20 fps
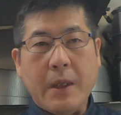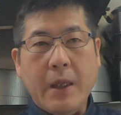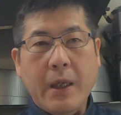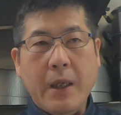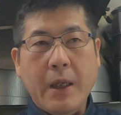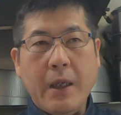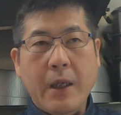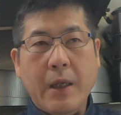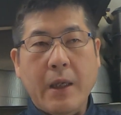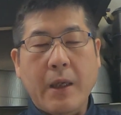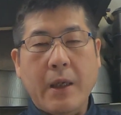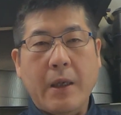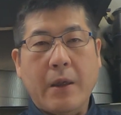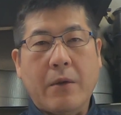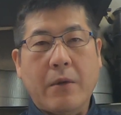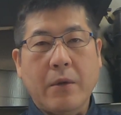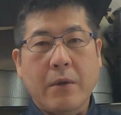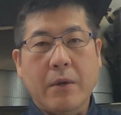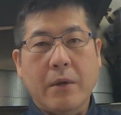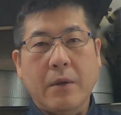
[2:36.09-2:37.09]

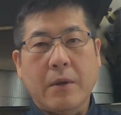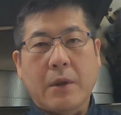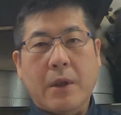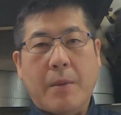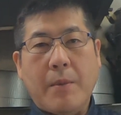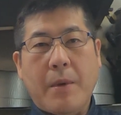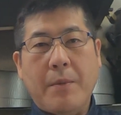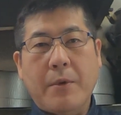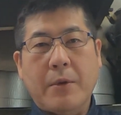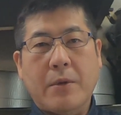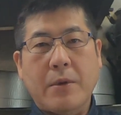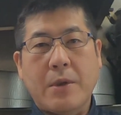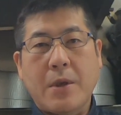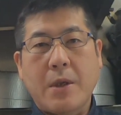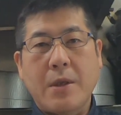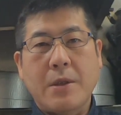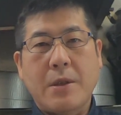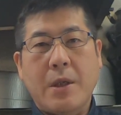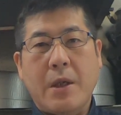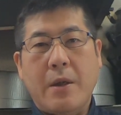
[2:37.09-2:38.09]
えー、この玉本
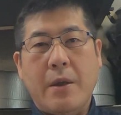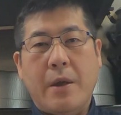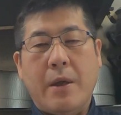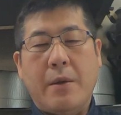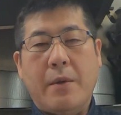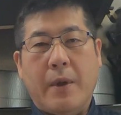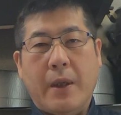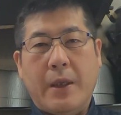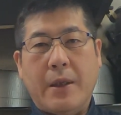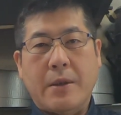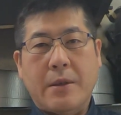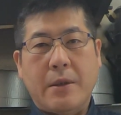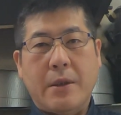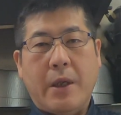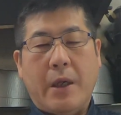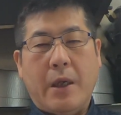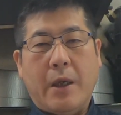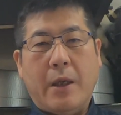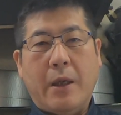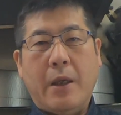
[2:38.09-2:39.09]
先生はですね、
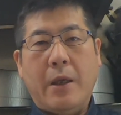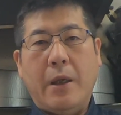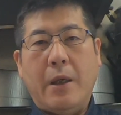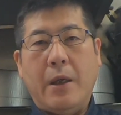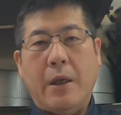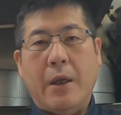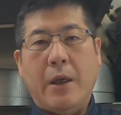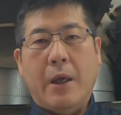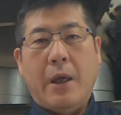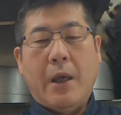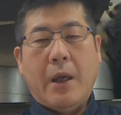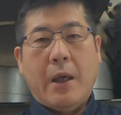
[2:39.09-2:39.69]
えー